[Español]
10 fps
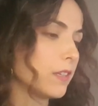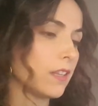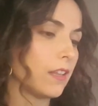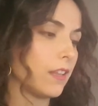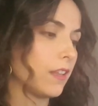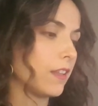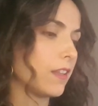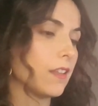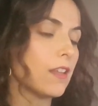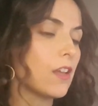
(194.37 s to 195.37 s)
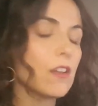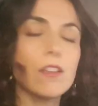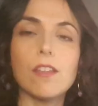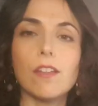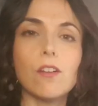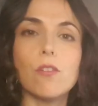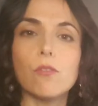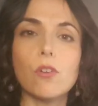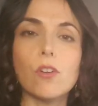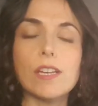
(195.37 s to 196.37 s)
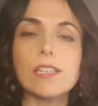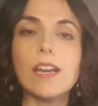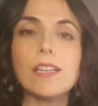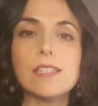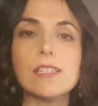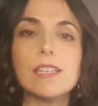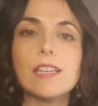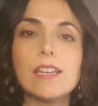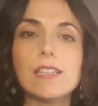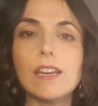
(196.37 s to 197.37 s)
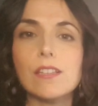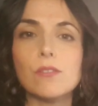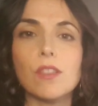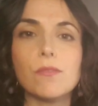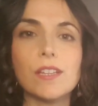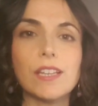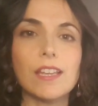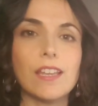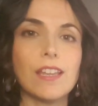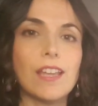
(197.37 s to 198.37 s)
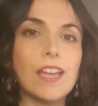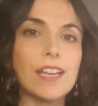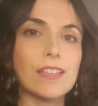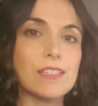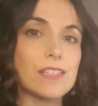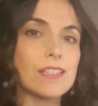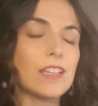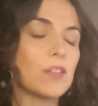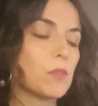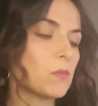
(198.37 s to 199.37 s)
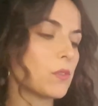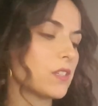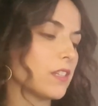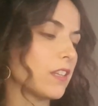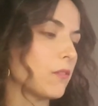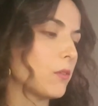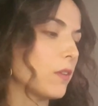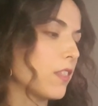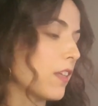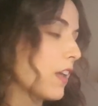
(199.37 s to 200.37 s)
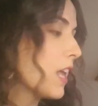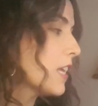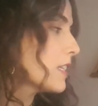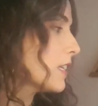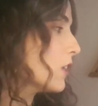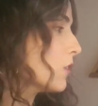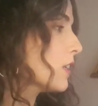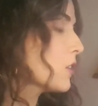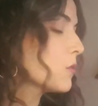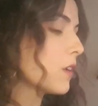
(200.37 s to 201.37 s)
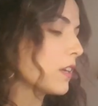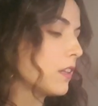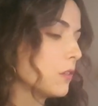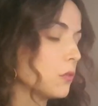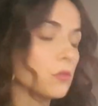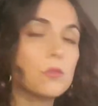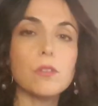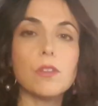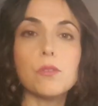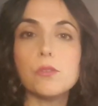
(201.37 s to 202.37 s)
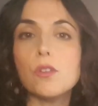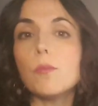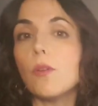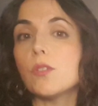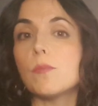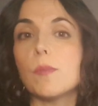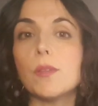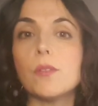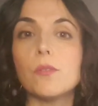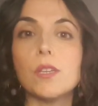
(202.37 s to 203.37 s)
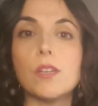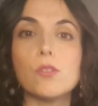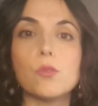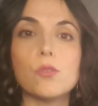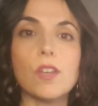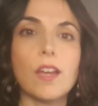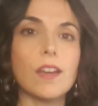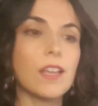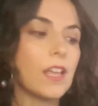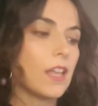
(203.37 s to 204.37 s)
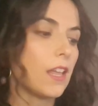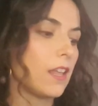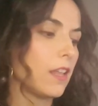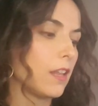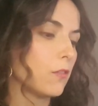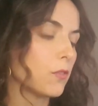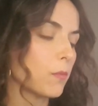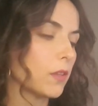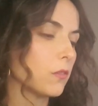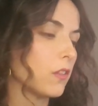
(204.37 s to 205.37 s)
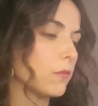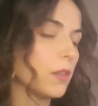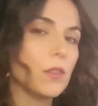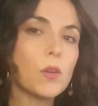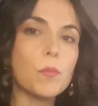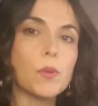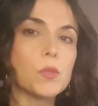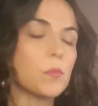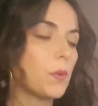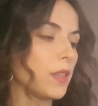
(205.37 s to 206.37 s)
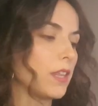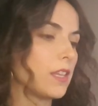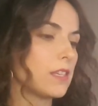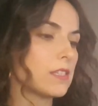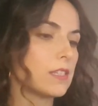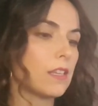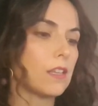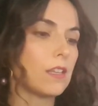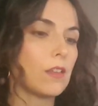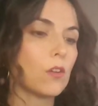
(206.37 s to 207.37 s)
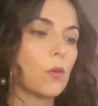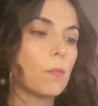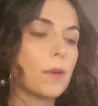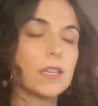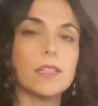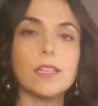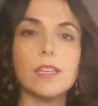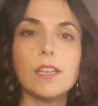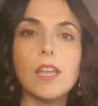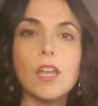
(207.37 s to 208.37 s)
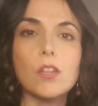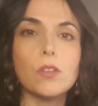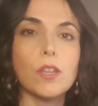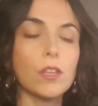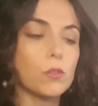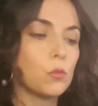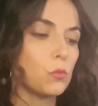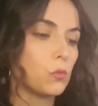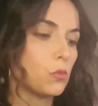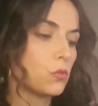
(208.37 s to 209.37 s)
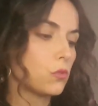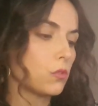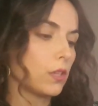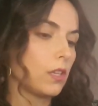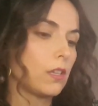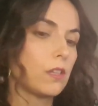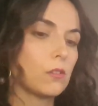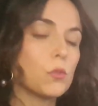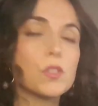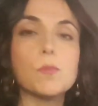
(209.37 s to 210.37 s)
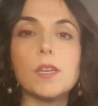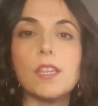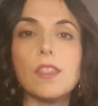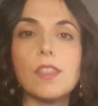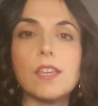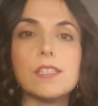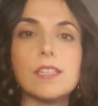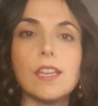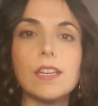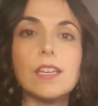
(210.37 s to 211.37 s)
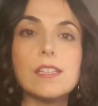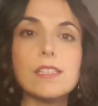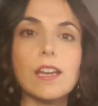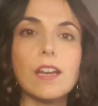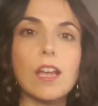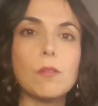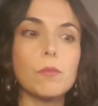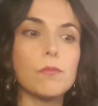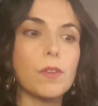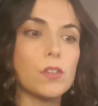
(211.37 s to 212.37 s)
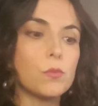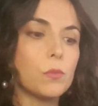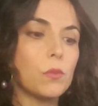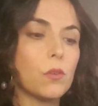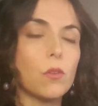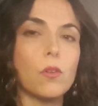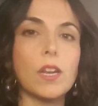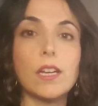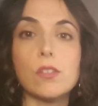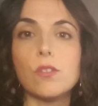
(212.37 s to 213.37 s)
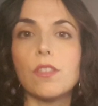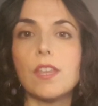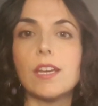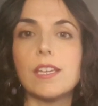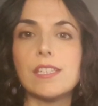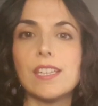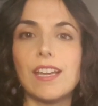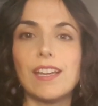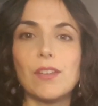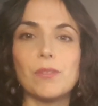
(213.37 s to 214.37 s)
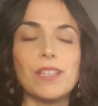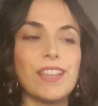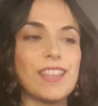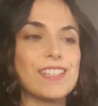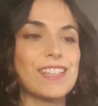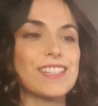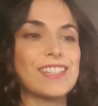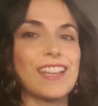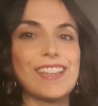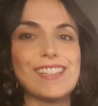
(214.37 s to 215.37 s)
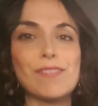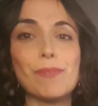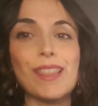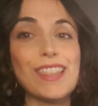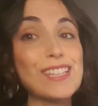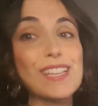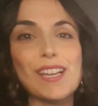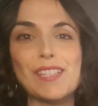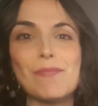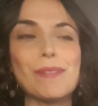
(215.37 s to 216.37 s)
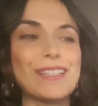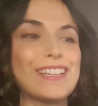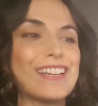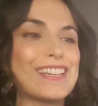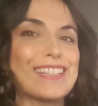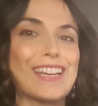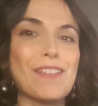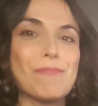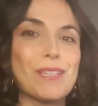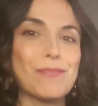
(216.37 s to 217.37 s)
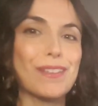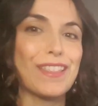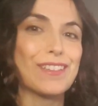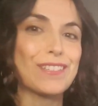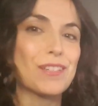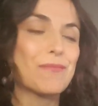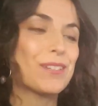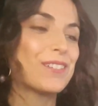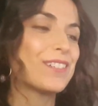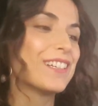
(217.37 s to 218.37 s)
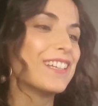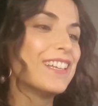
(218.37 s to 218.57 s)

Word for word: Eh, eh, con, las cartas, enseña las cartas, no hace falta que, te enseñes a ti mismo si te da vergüenza. Si no tienes un canal de YouTube, de YouTube o simplemente no quieres usar el formato de vídeo, pues puedes compartir tus, tus, experiencias en Instagram en Facebook o la red social que sea que utilices. Esta es Princesa, que siempre tiene que estar en mis vídeos, como no.